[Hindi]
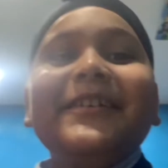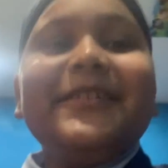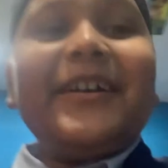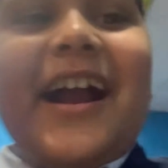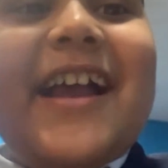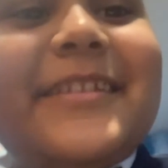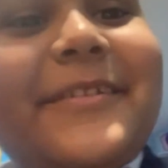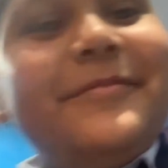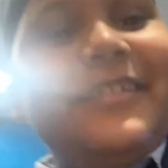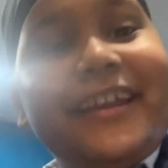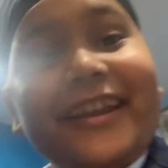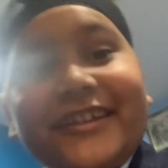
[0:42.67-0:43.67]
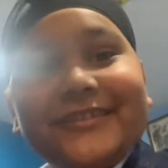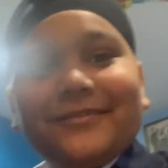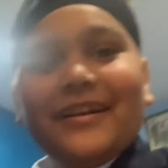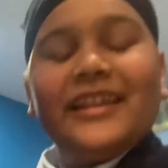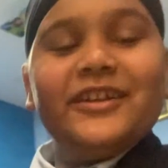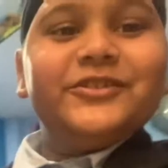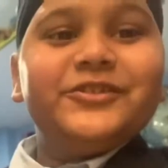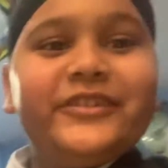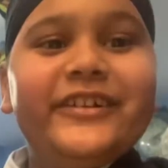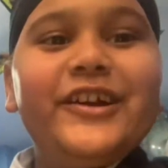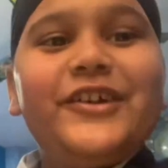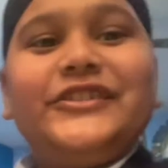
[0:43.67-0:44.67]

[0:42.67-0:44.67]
सो गाइस दिन की शुरुआत हो चुकी है और